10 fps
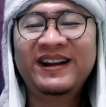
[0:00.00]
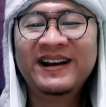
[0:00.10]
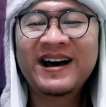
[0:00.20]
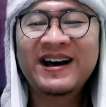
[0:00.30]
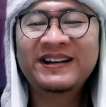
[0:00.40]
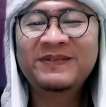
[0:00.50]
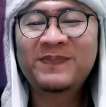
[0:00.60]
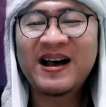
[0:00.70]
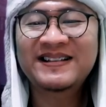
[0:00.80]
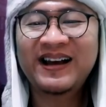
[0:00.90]
Dengan
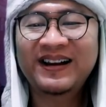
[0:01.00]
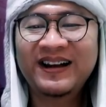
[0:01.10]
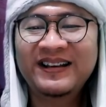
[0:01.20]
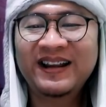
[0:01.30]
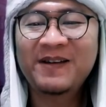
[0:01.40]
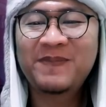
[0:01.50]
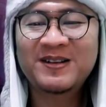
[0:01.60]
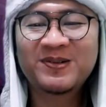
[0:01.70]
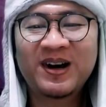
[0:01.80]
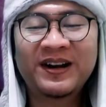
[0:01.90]
pasaran nilai
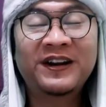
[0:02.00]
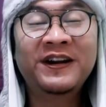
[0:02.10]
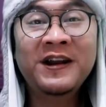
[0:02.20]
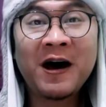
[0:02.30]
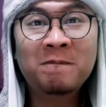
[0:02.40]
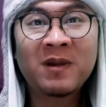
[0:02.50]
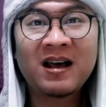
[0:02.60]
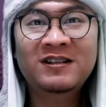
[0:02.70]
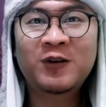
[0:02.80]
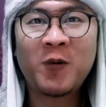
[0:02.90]
pasukan
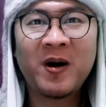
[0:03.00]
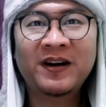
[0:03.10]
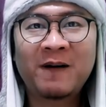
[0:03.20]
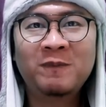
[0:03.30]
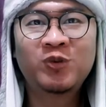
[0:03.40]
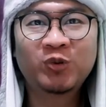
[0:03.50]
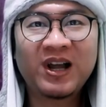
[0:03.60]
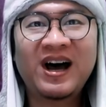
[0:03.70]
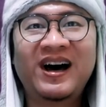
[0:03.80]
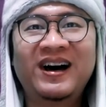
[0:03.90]
16,6
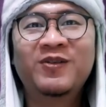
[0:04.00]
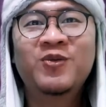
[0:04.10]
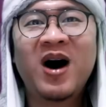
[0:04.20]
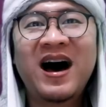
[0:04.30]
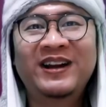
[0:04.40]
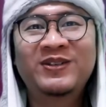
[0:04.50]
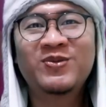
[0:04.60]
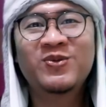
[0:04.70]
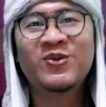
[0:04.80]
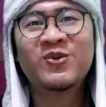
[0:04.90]
juta.
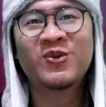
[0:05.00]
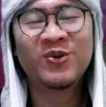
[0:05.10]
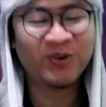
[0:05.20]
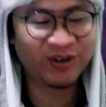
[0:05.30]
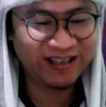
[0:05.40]
Waduh,